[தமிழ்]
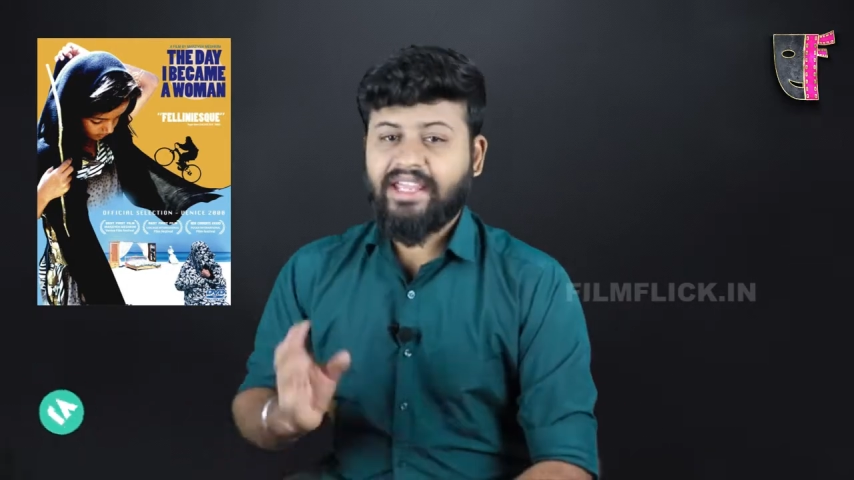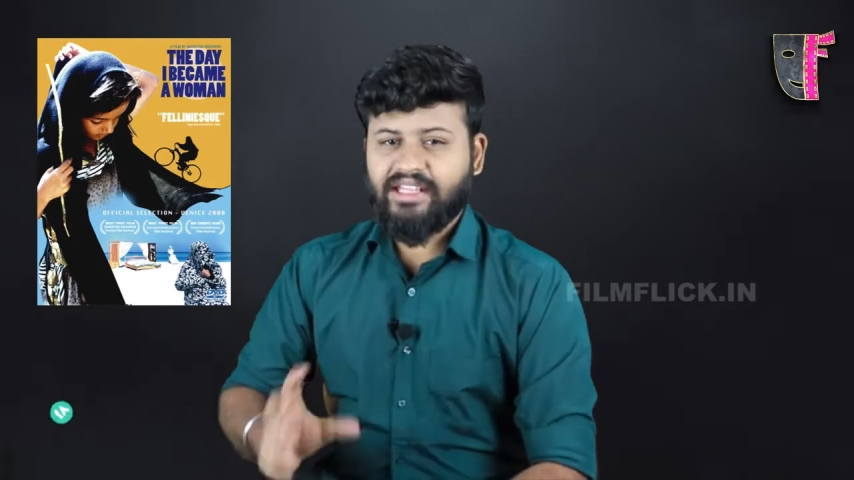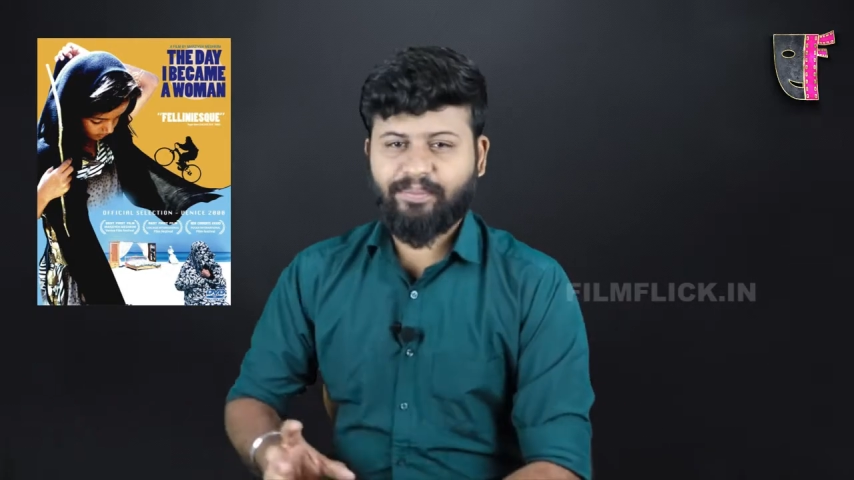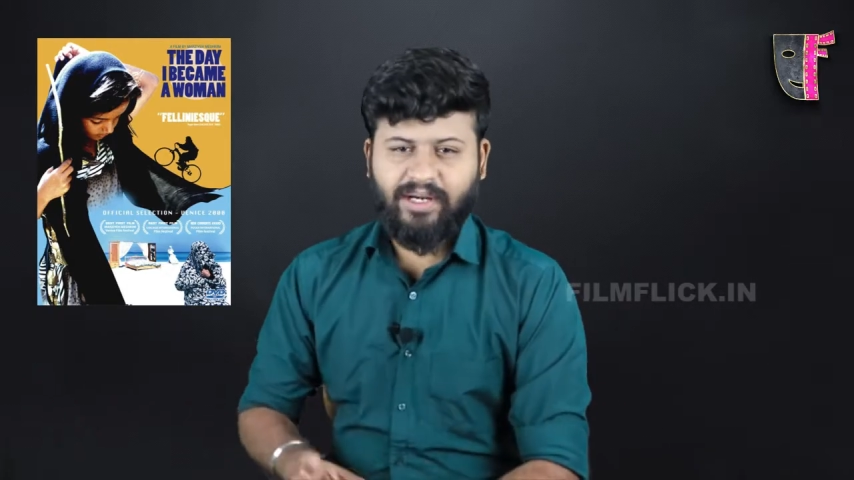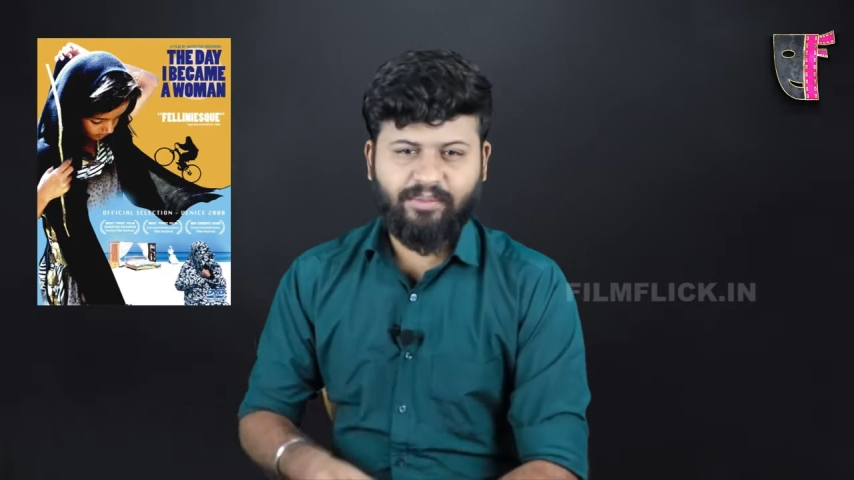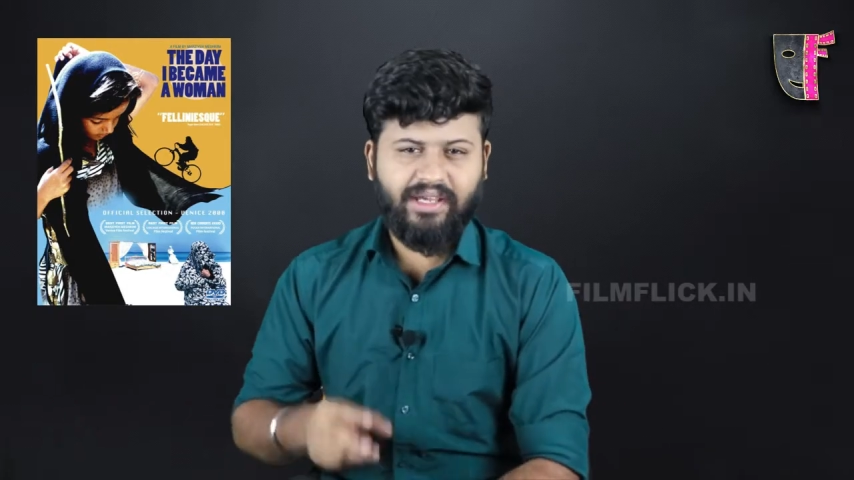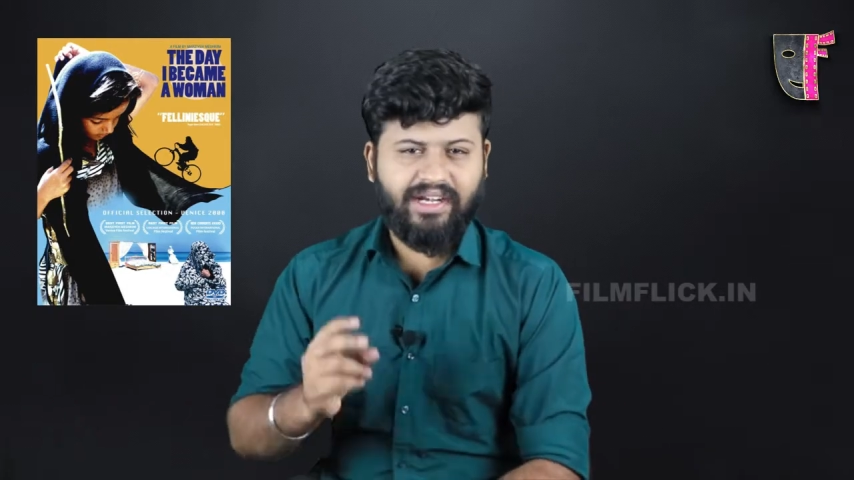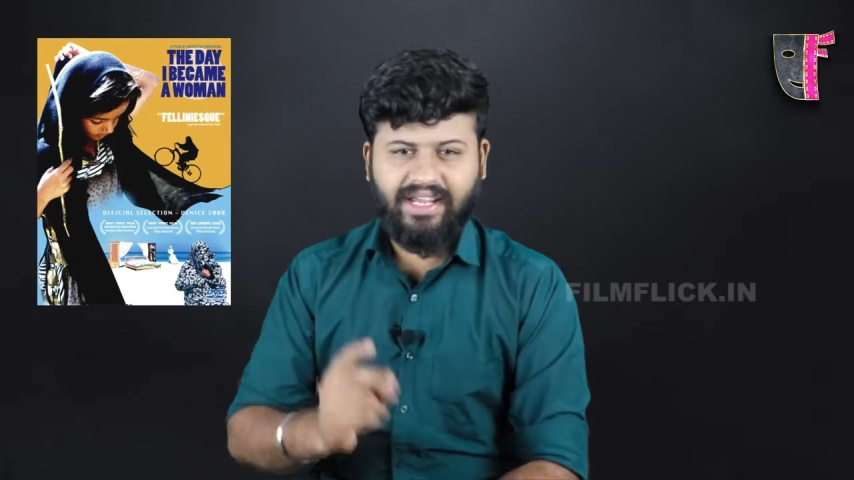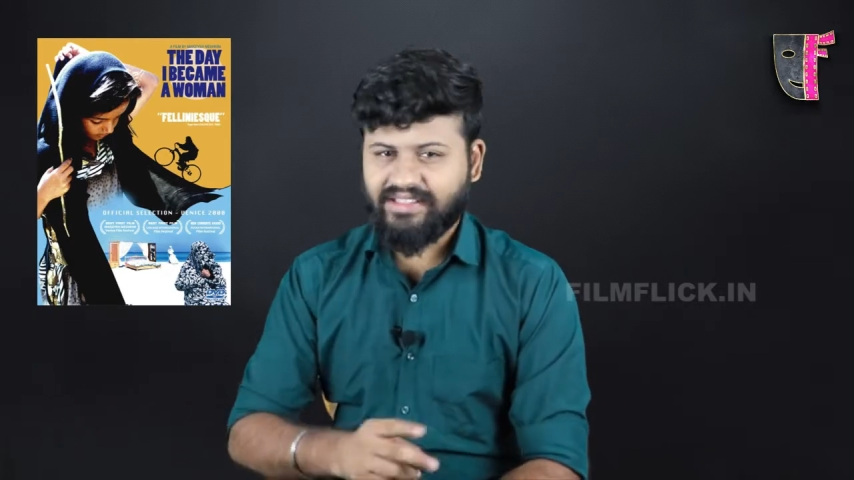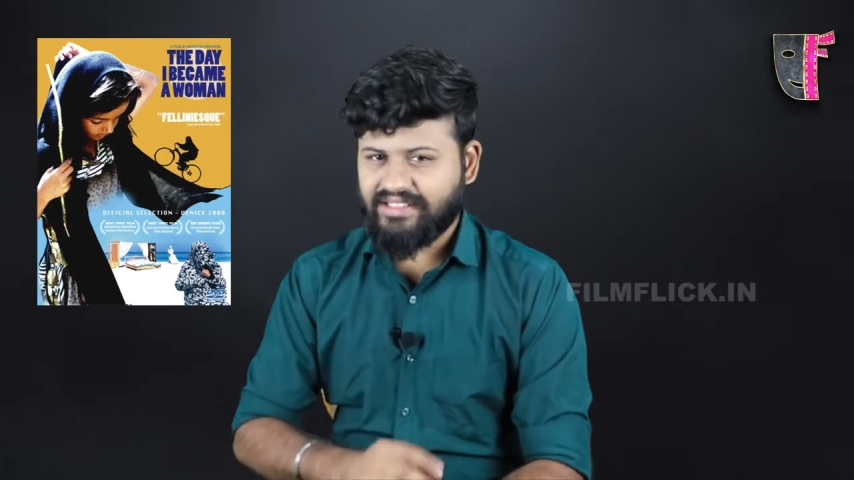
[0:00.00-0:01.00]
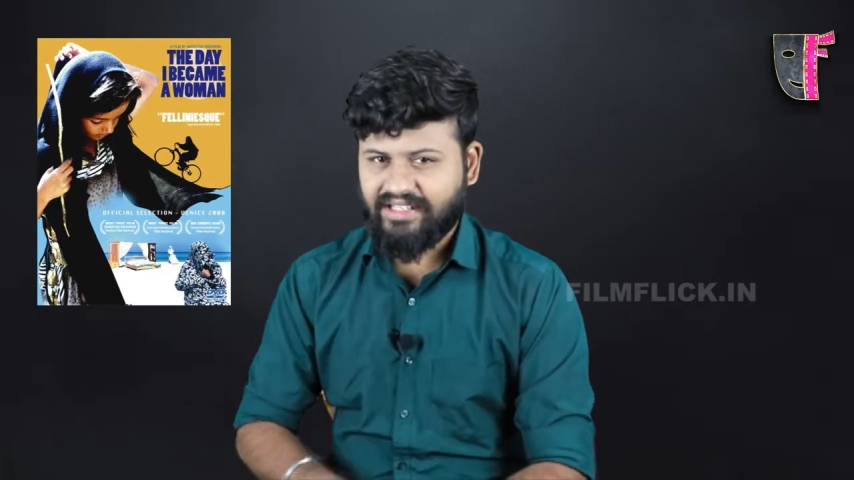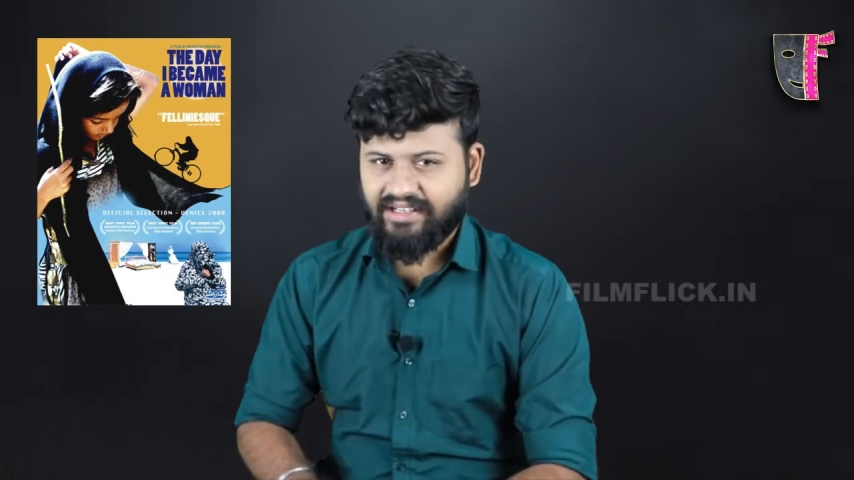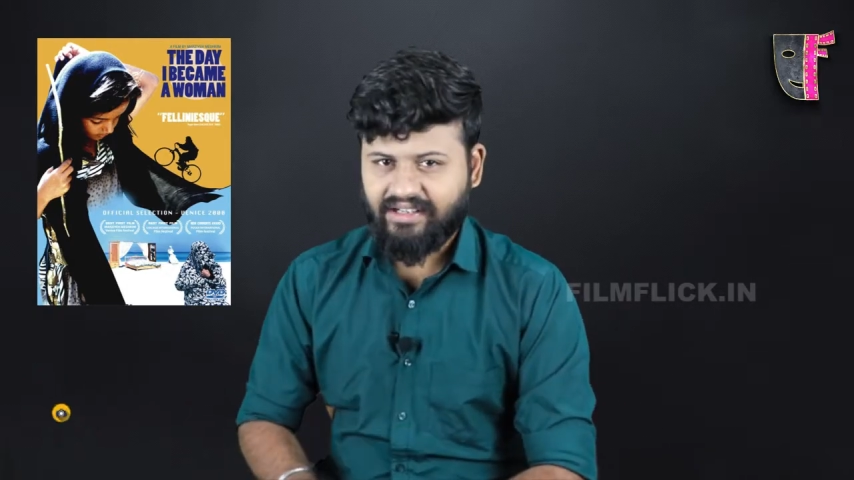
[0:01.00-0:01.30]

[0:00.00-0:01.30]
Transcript: இந்த படம் இரண்டாயிரத்தில்